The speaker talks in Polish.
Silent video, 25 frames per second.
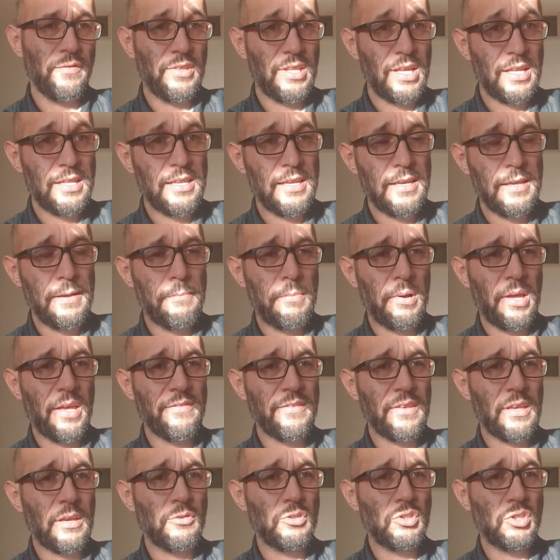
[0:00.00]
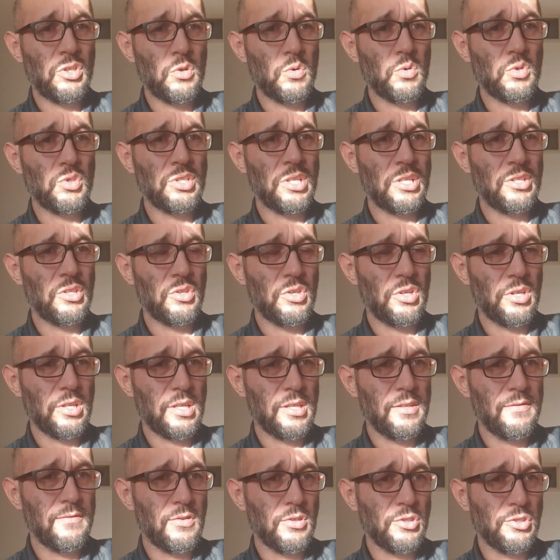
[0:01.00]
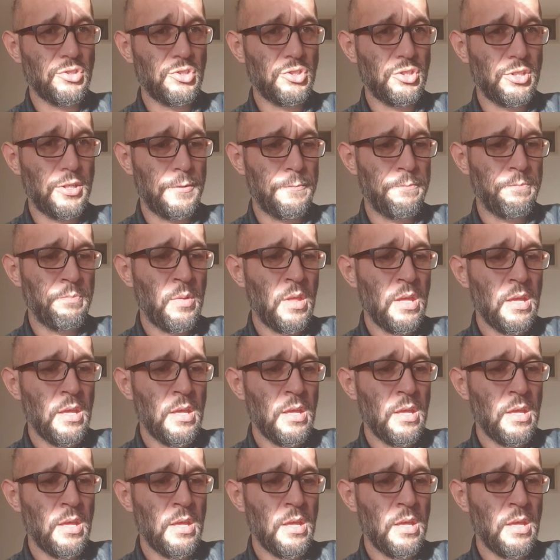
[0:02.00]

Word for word: wtedy pojawiają się różne dolegliwości.